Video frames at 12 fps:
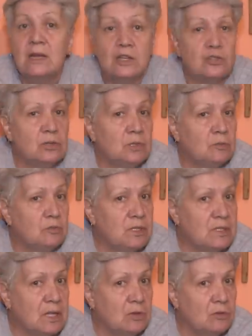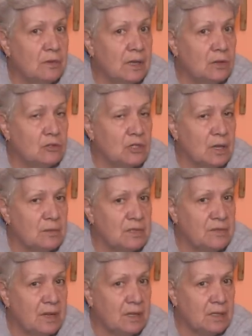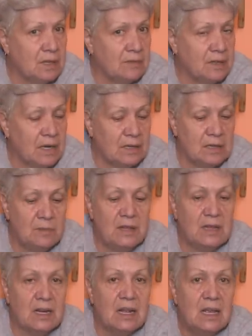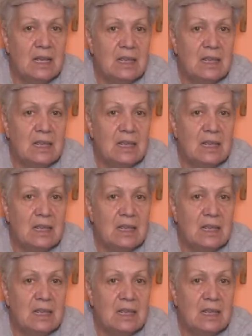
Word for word: что это будет столовая ложка без верха на квадратный метр.